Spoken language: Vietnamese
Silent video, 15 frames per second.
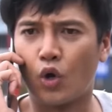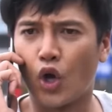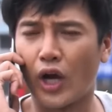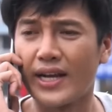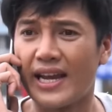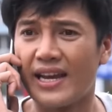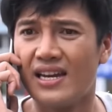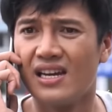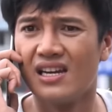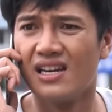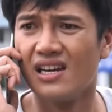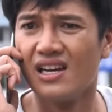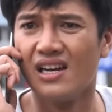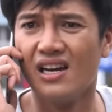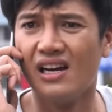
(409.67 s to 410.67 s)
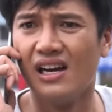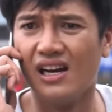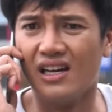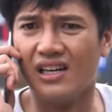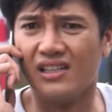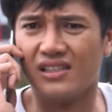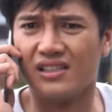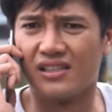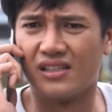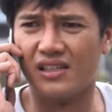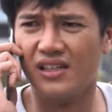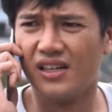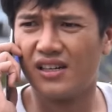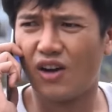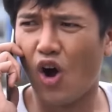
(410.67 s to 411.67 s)
cô nói cái gì
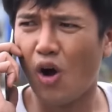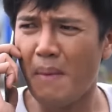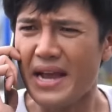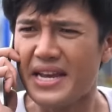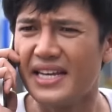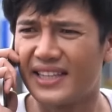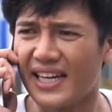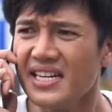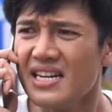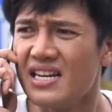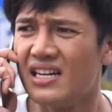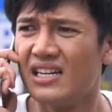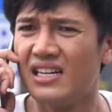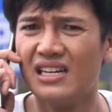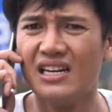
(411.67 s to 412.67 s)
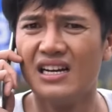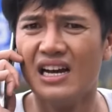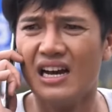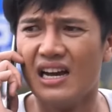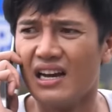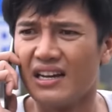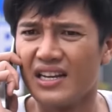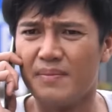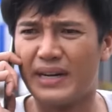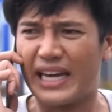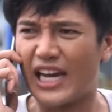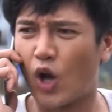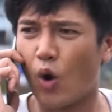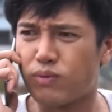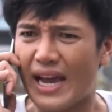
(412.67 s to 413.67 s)
sự cố máy di tính gì mà
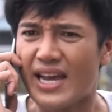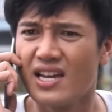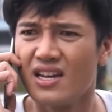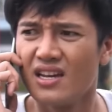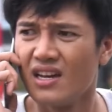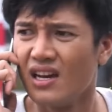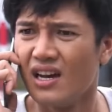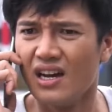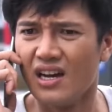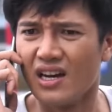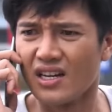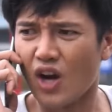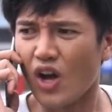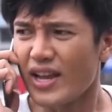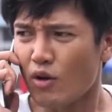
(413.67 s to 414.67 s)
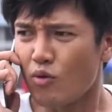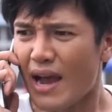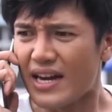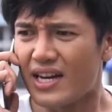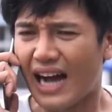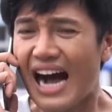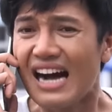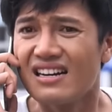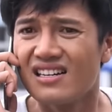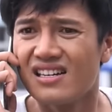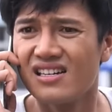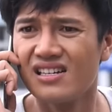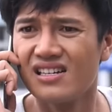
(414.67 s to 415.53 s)
kỳ cục vậy nói gì cũng nghe được hả